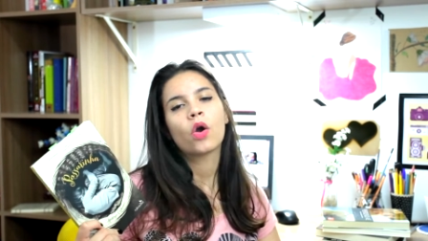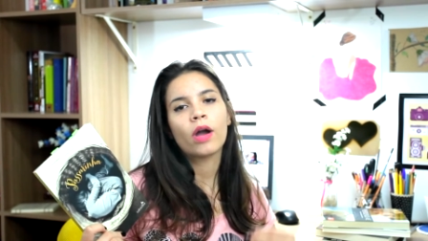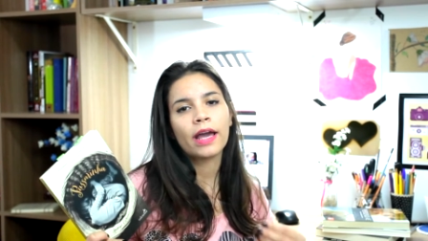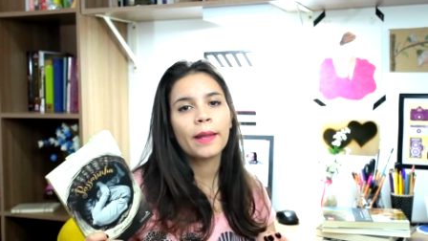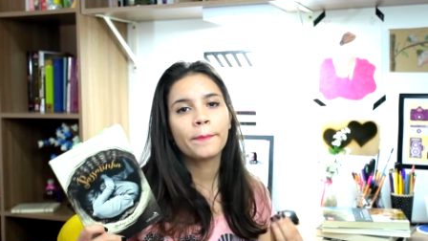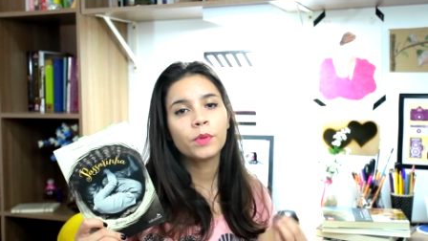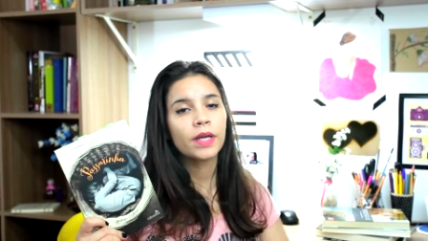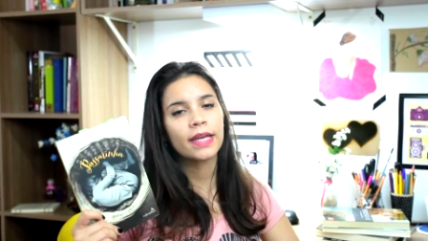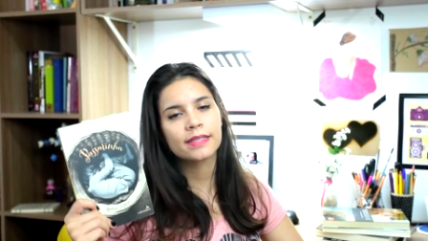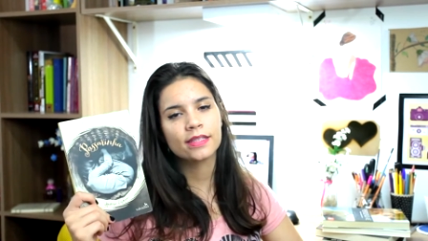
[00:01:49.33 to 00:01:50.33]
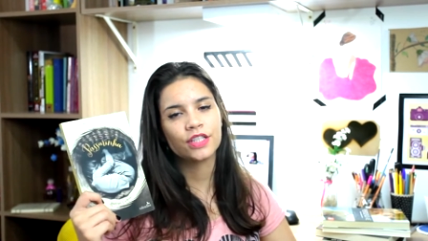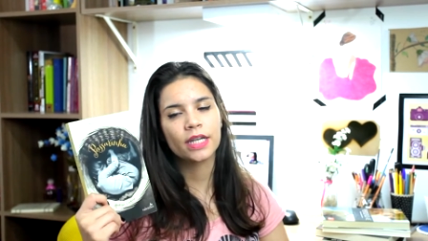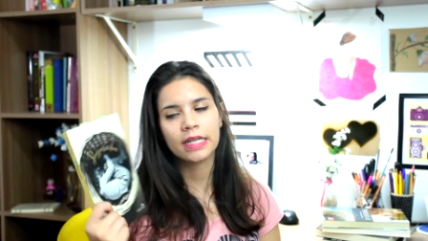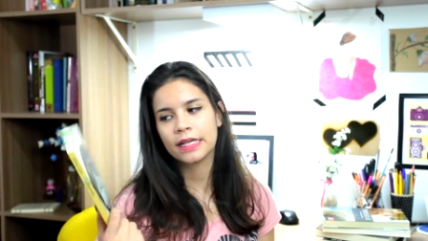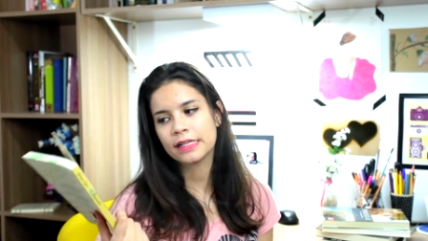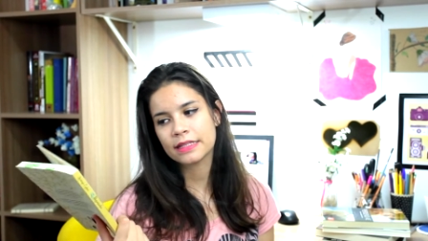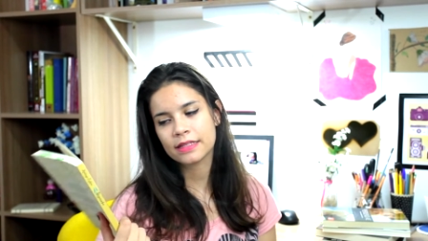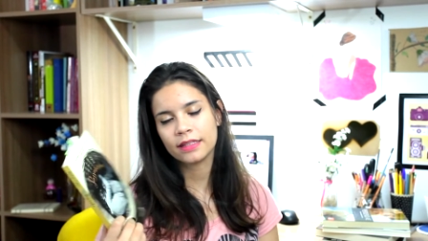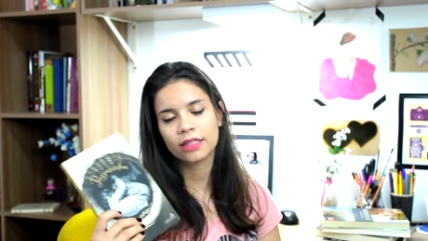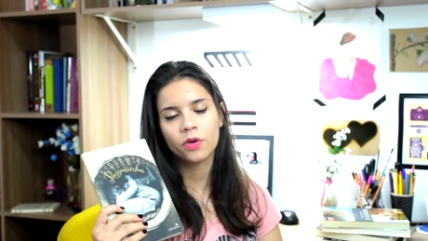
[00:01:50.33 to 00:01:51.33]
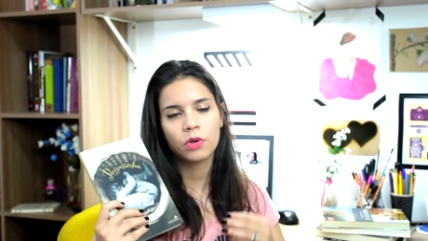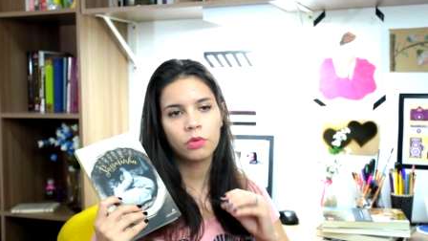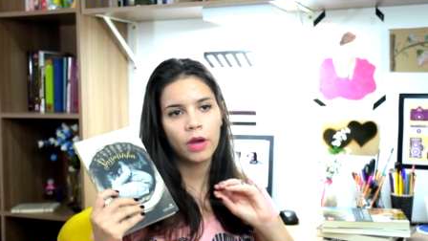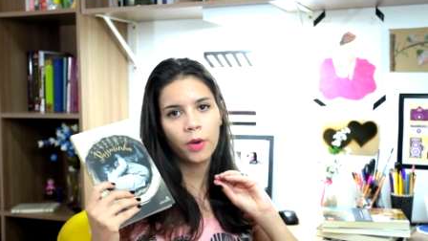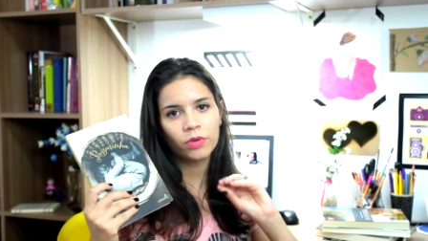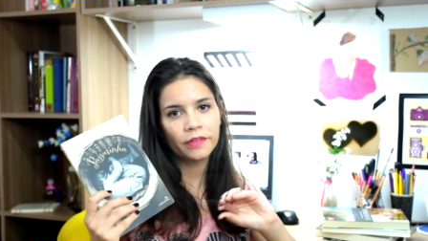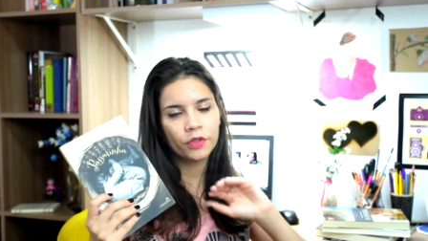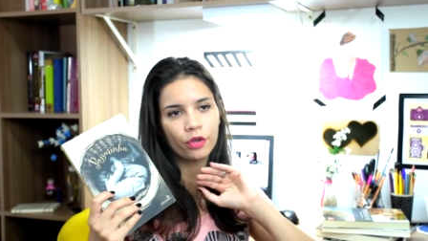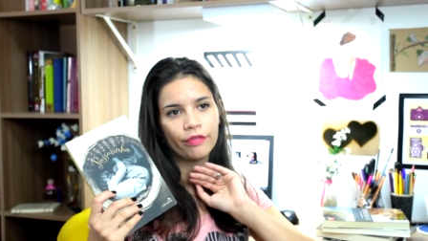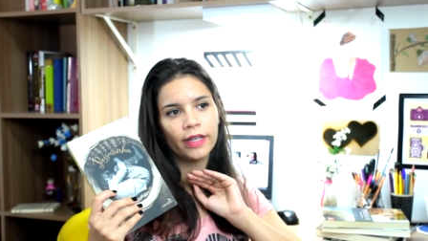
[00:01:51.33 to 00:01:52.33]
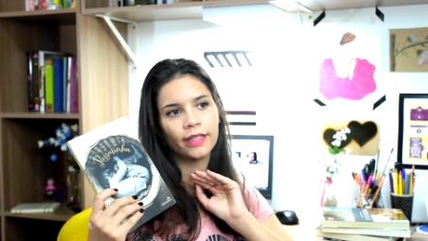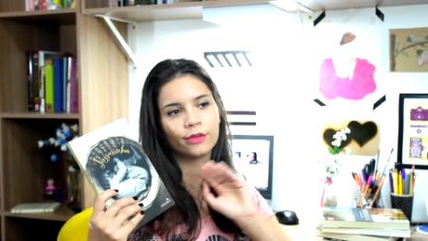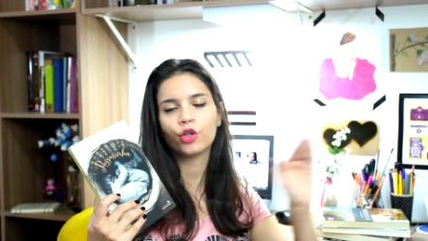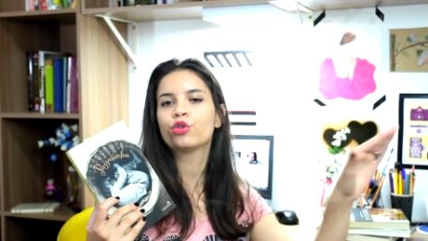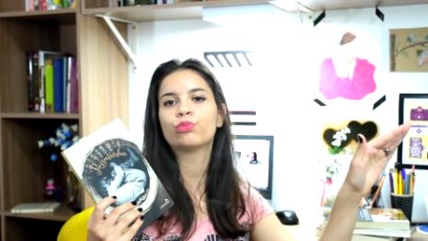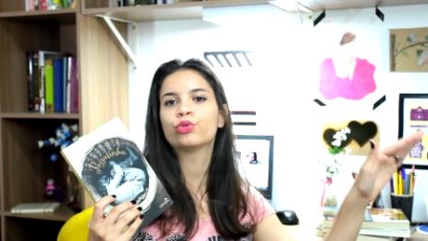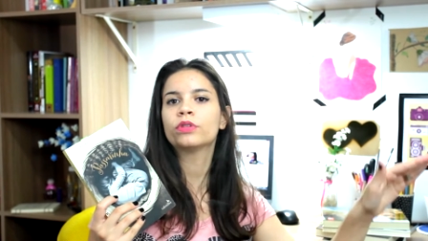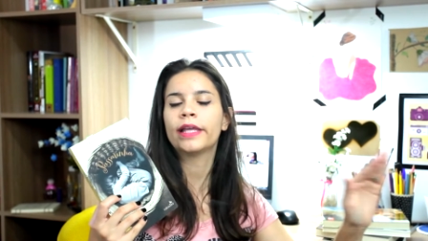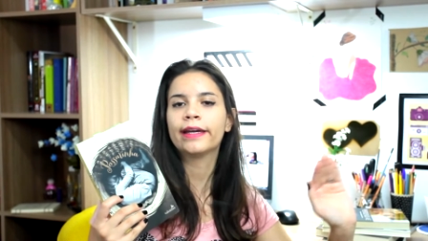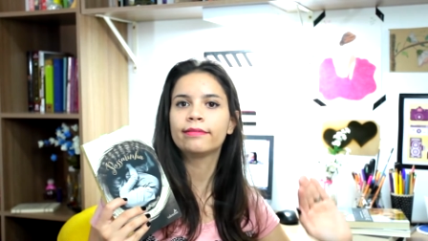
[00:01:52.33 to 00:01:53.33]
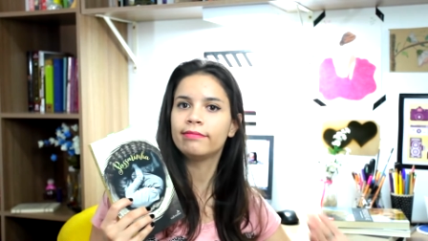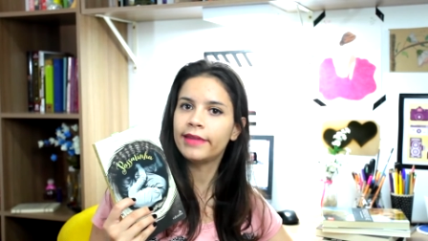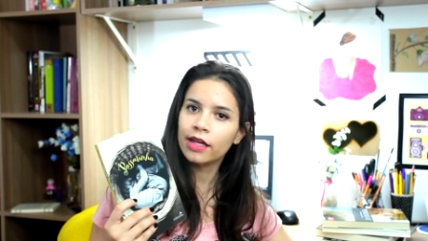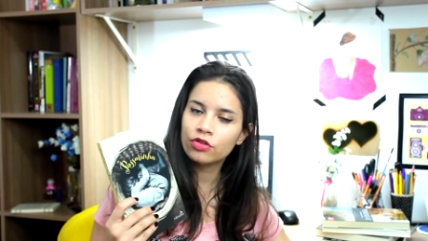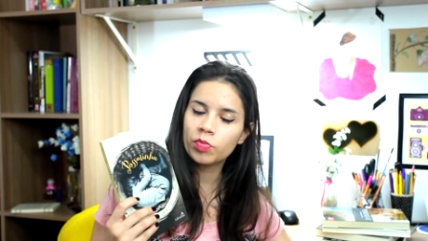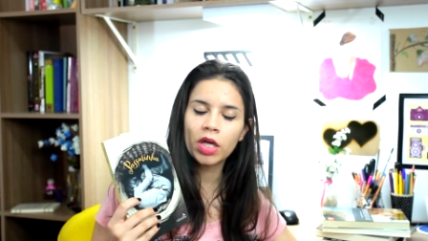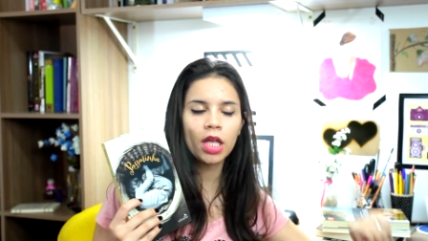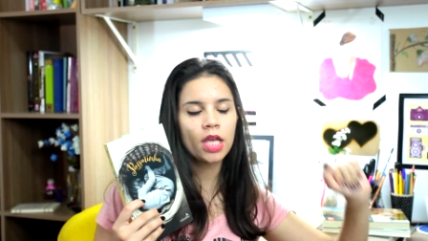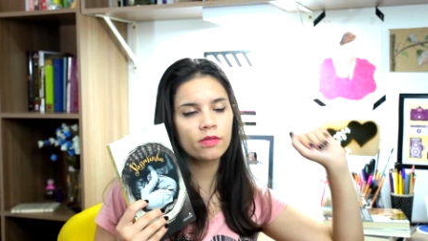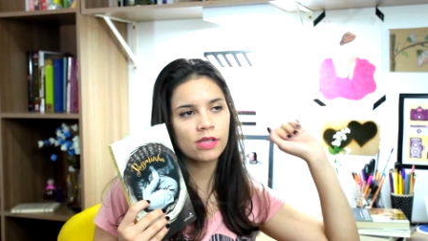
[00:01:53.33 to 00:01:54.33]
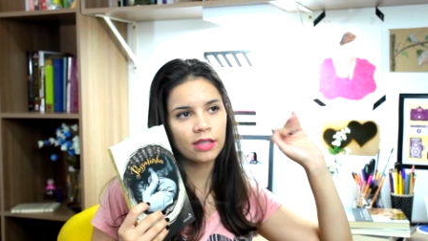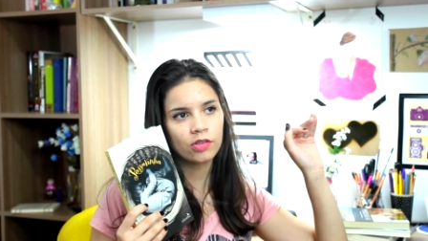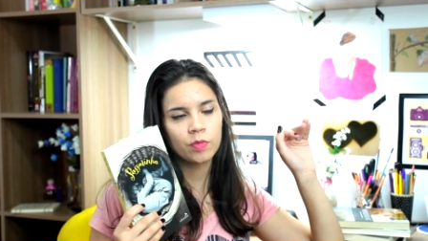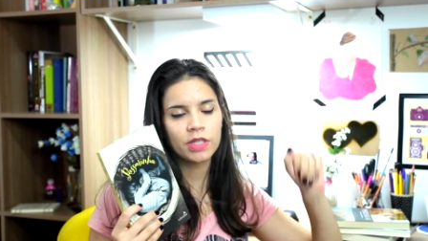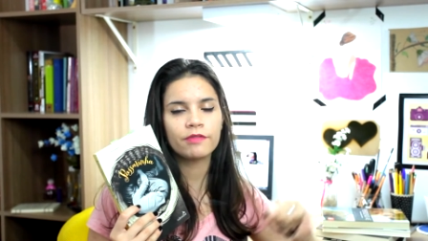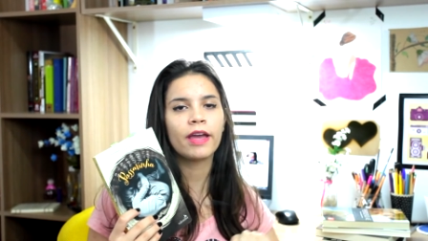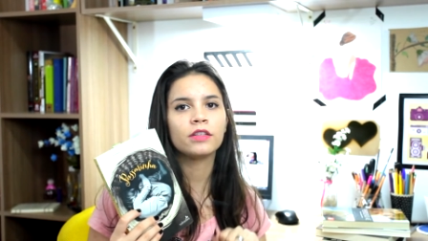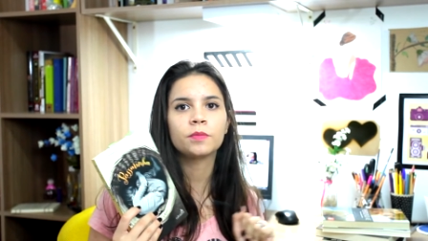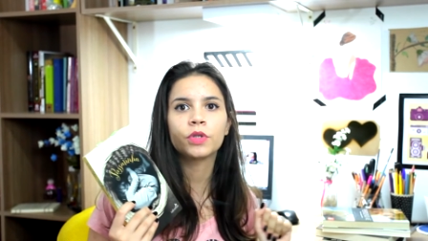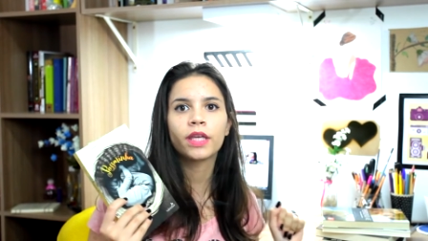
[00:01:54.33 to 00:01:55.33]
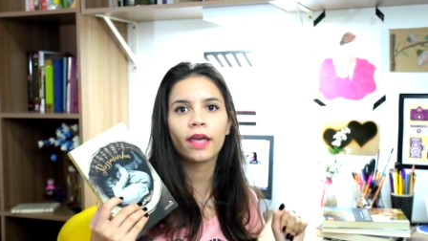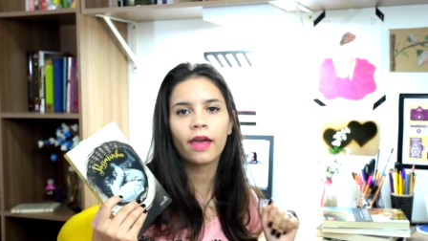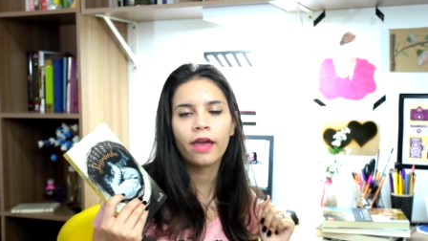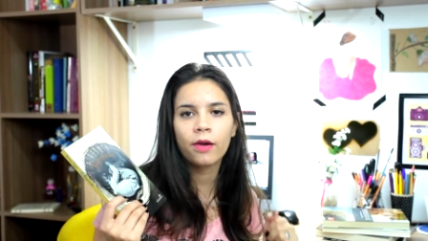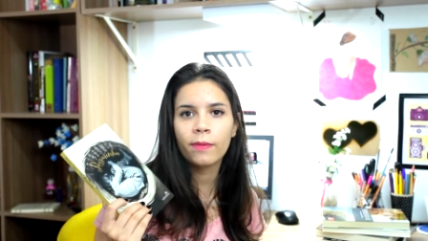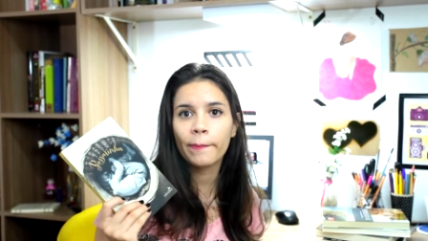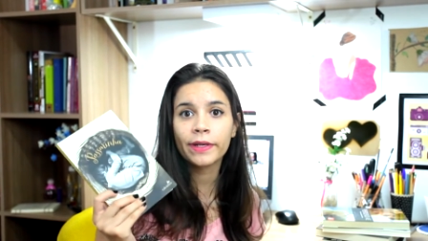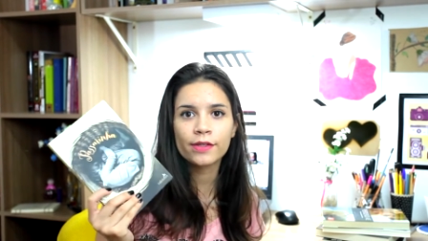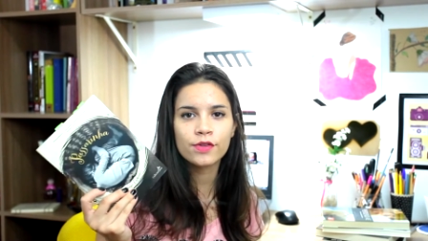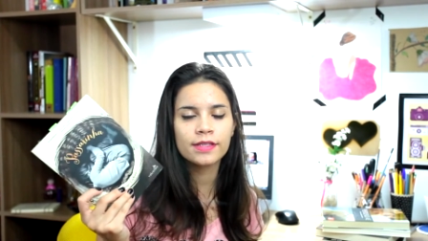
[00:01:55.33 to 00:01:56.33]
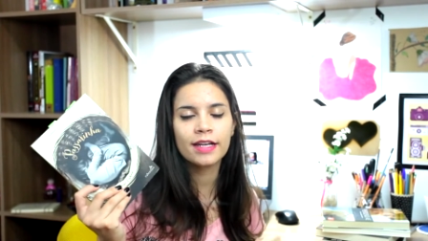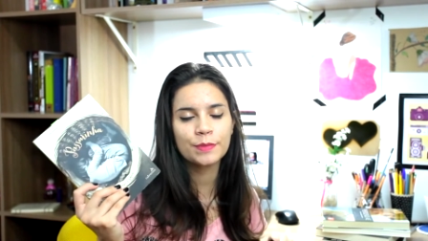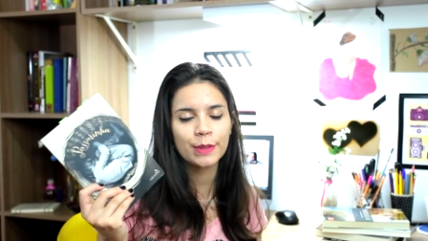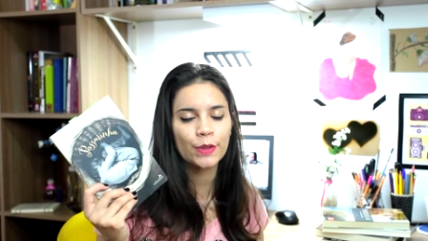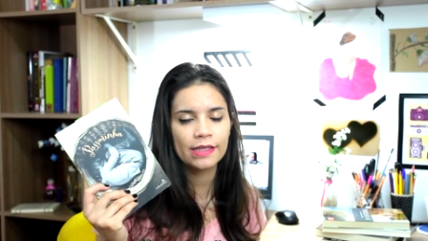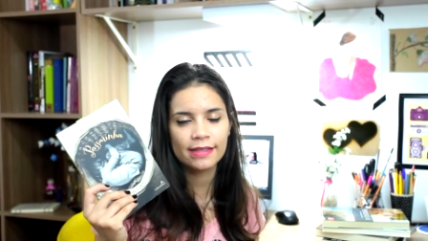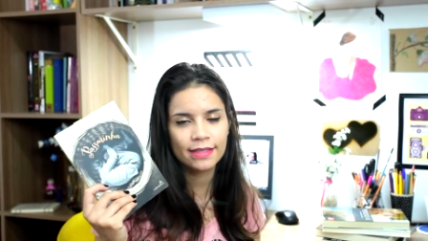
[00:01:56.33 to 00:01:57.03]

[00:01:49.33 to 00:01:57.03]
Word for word: Com aquela pureza de criança. Então eu, é um livro que eu faria todo mundo ler, desde os pequenininhos até os mais velhos, porque é uma preciosidade para todas as